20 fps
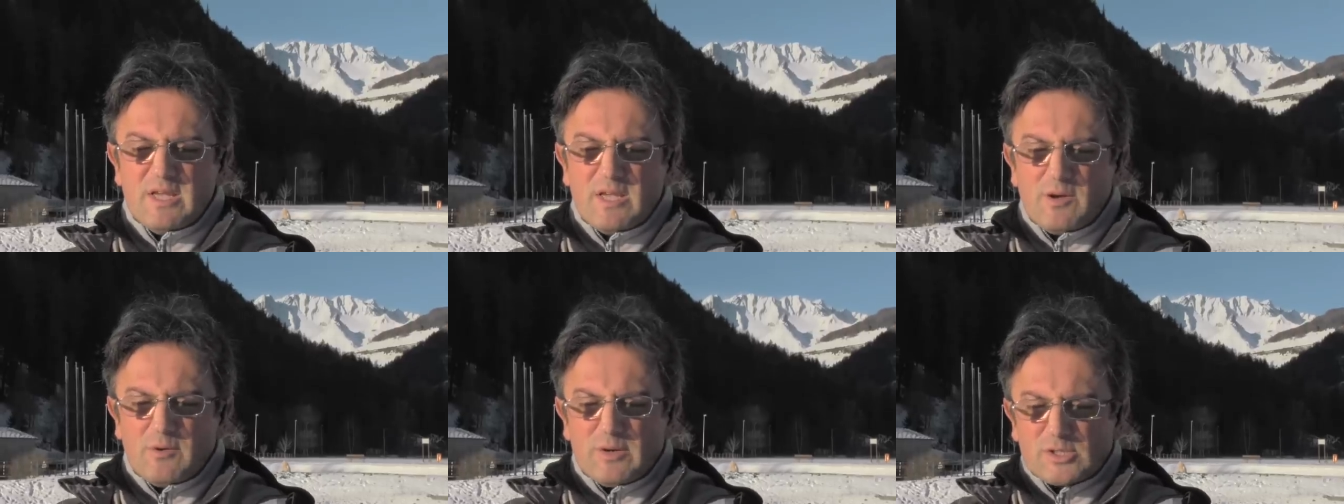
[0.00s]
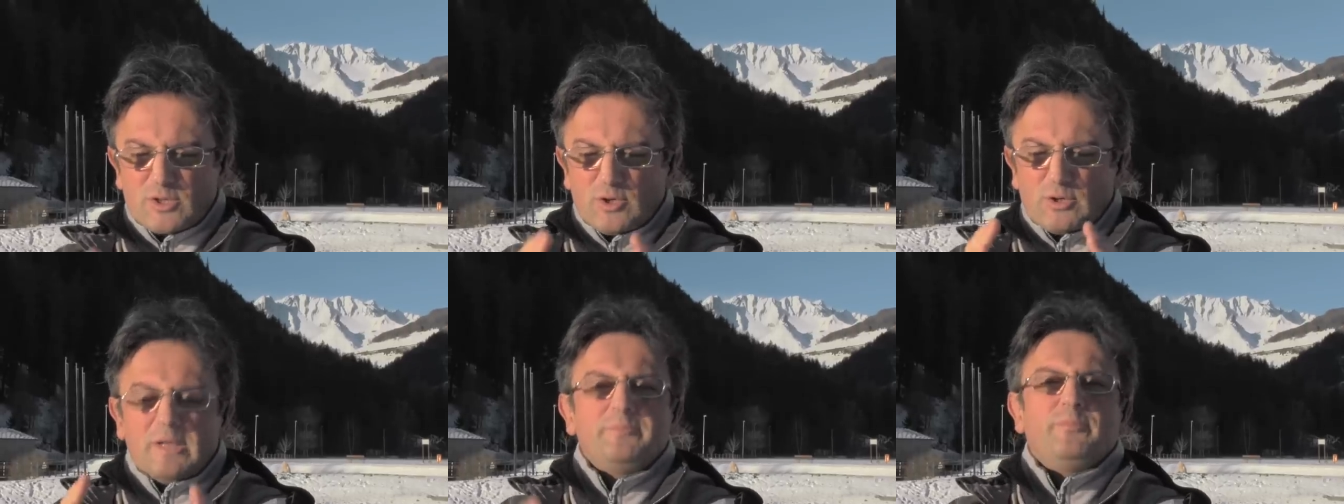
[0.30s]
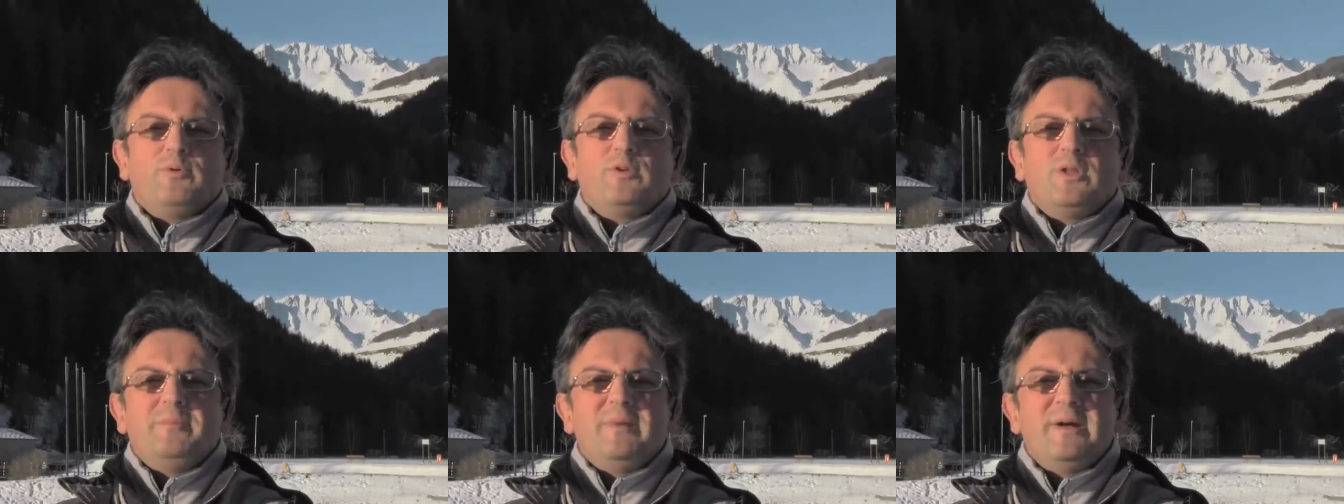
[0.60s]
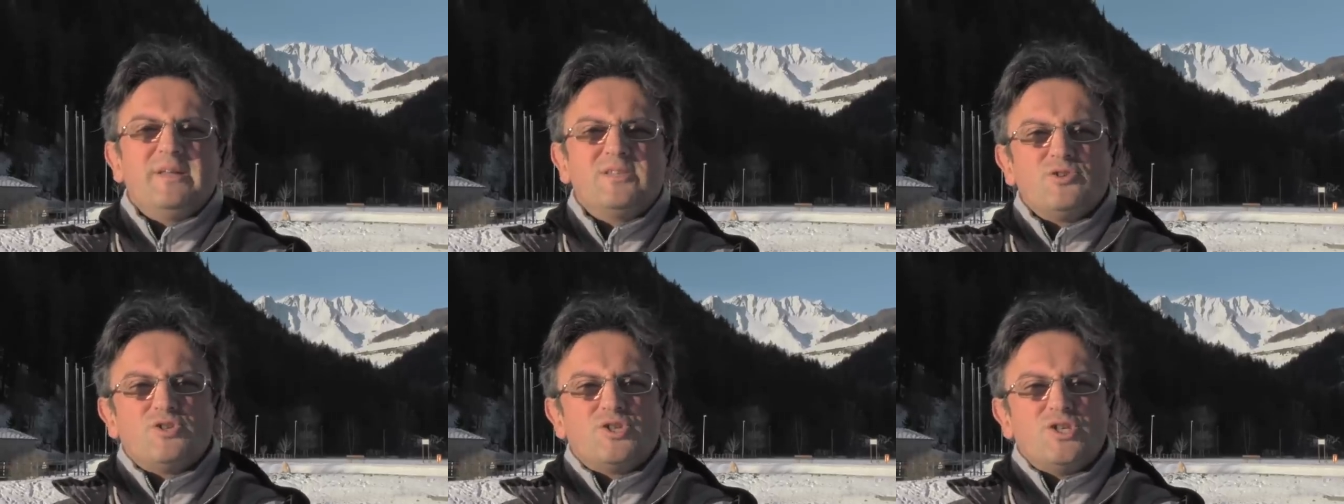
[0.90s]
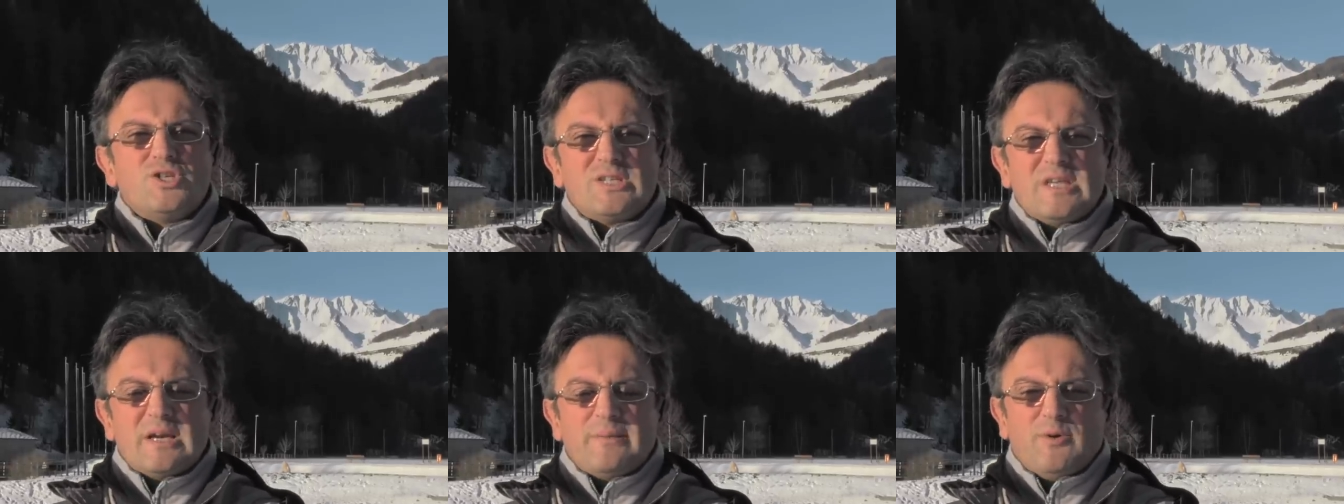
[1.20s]
In questo tempo di mezzo
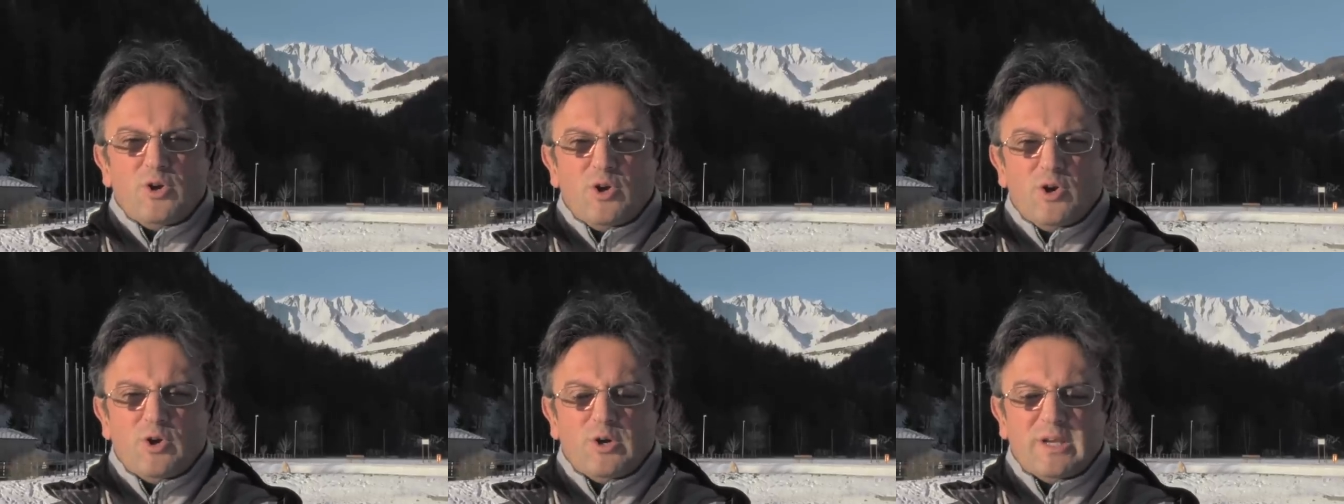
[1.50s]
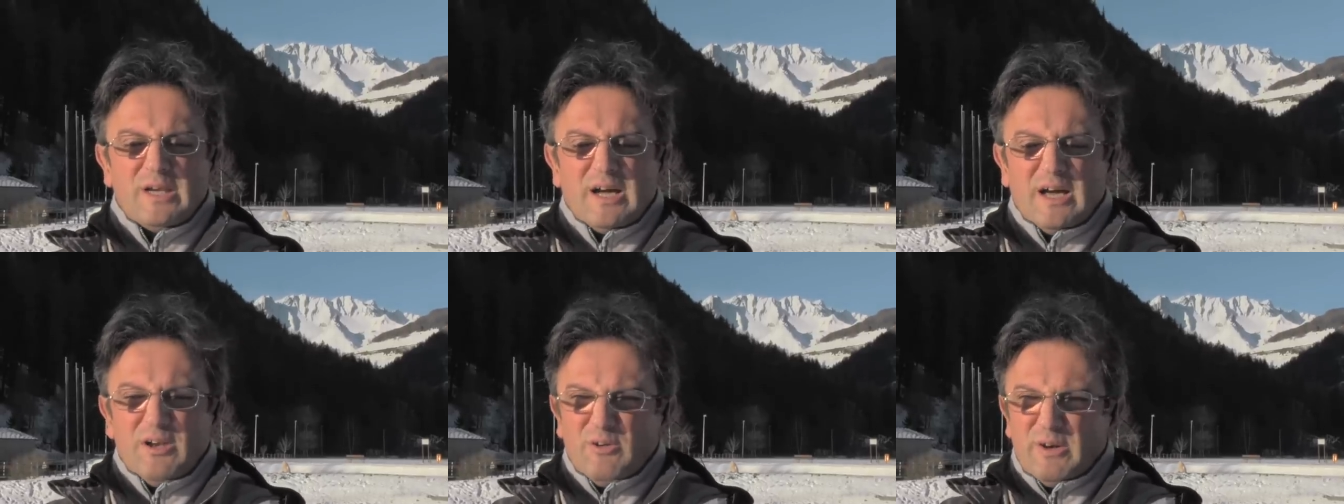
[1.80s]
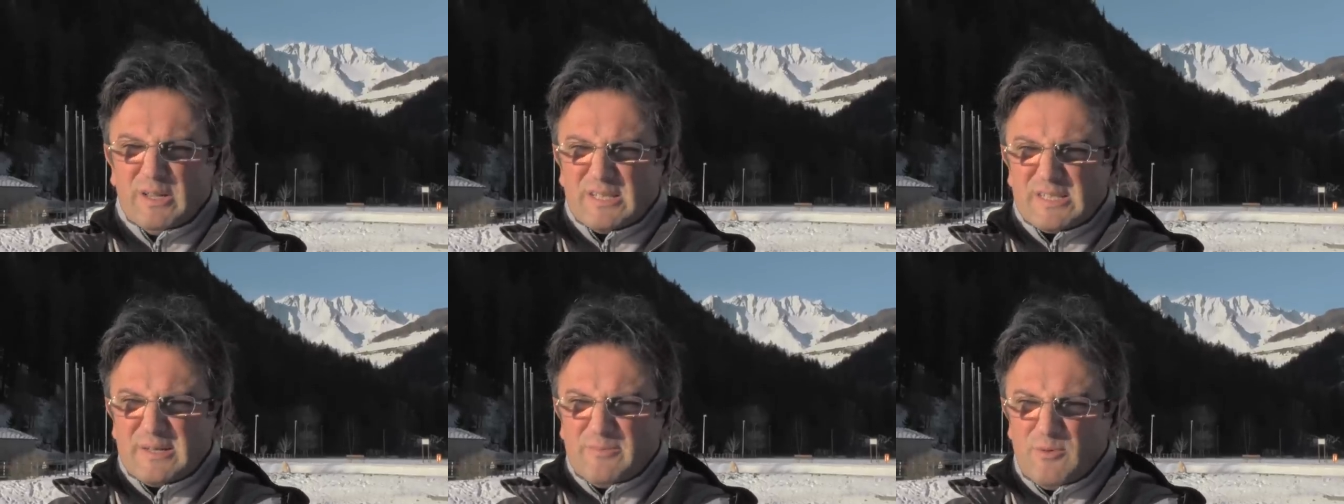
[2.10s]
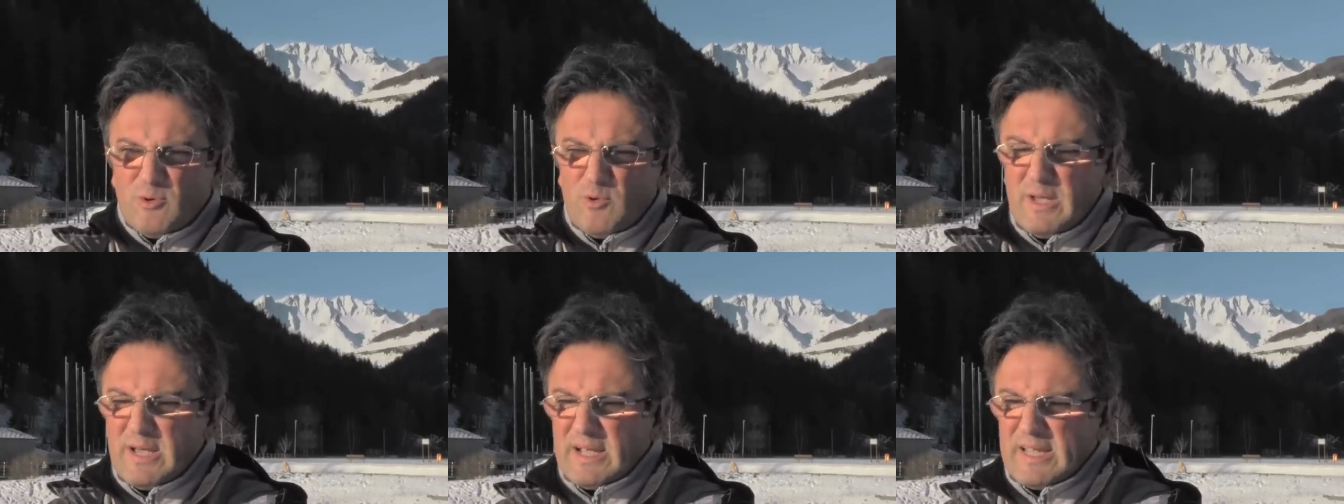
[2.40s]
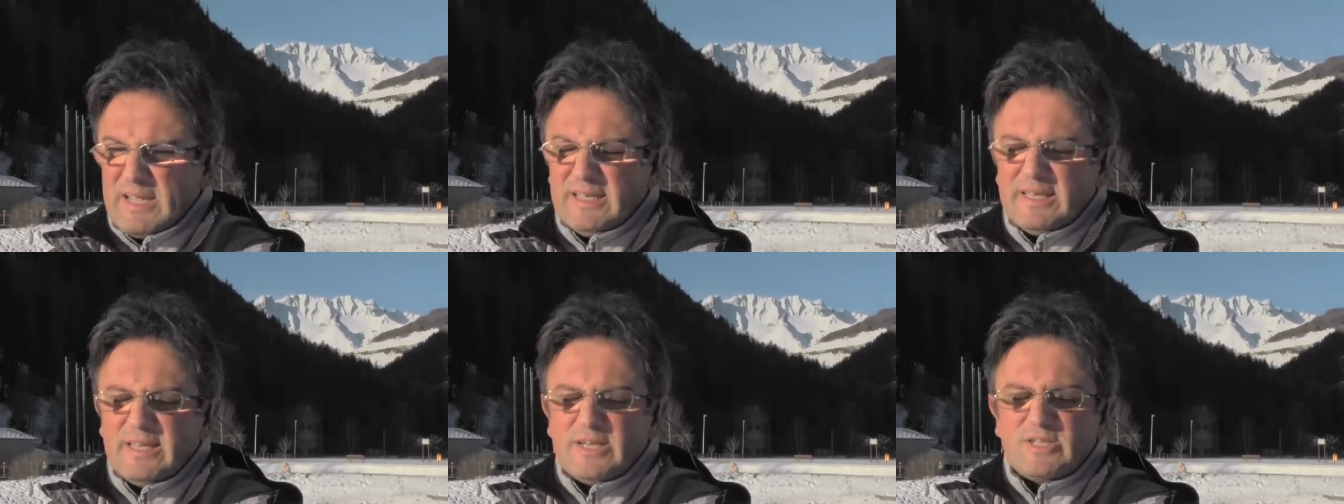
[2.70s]
ci siamo noi, allora siamo qui
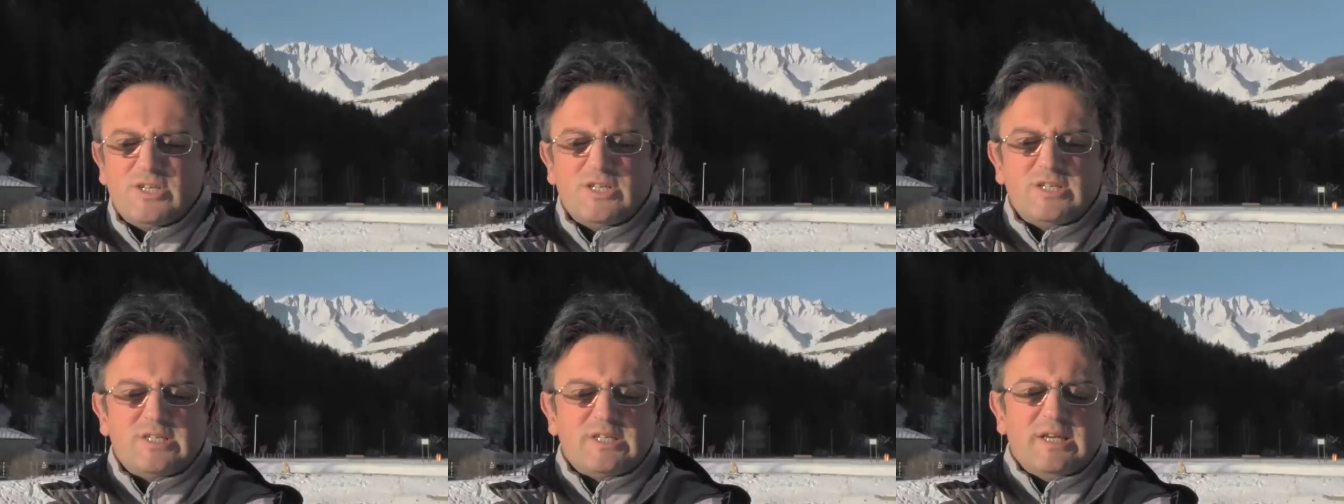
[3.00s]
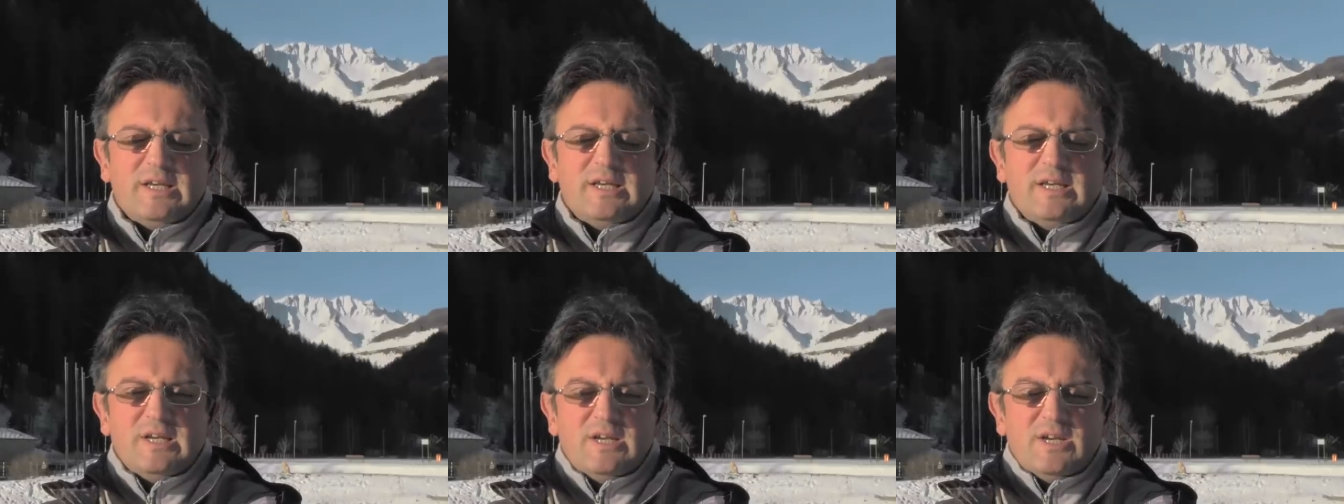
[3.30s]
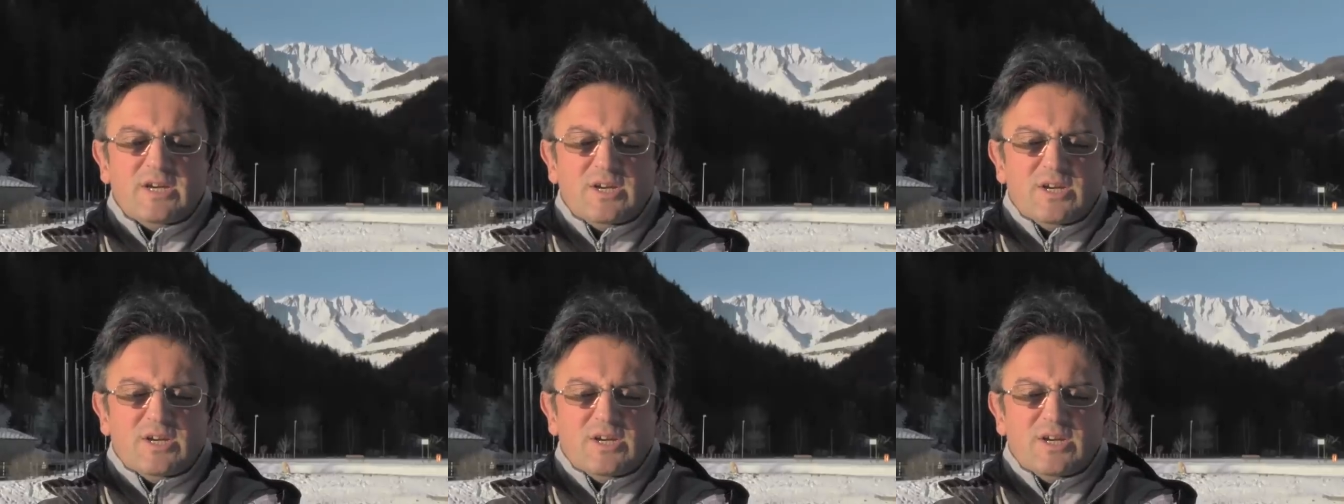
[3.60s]
a chiederci se